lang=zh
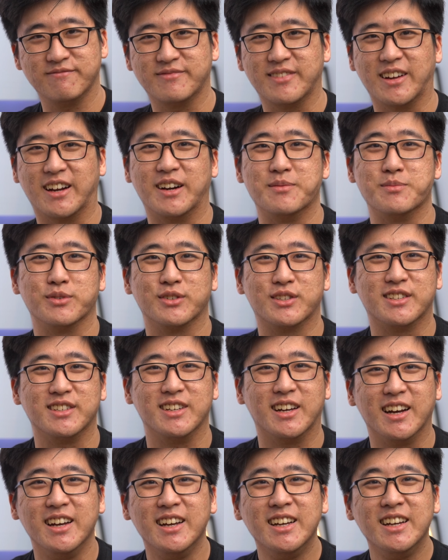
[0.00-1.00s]
当然不是
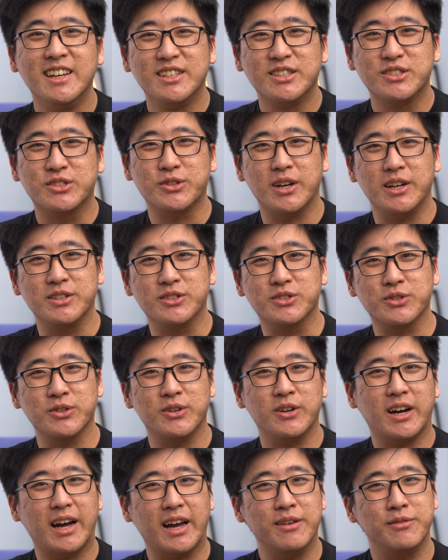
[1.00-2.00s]
啊。虽然
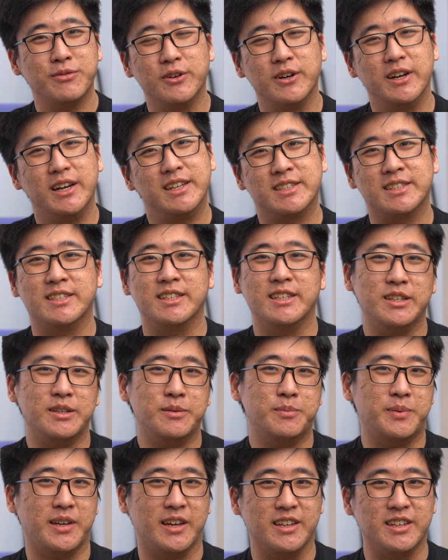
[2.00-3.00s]
说 iPhone S
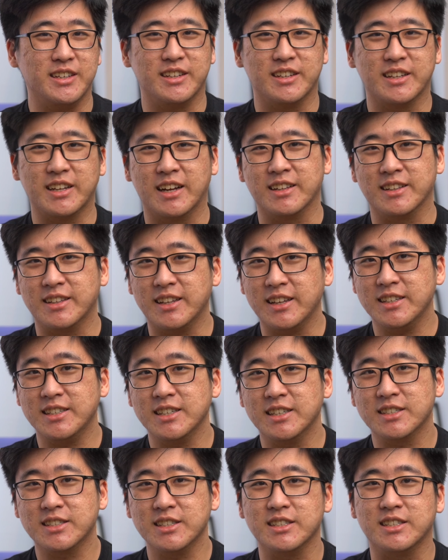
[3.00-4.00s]
E 便宜，但第一
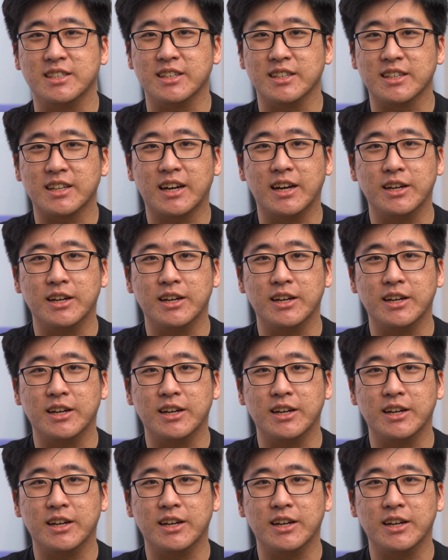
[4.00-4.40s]
件事情当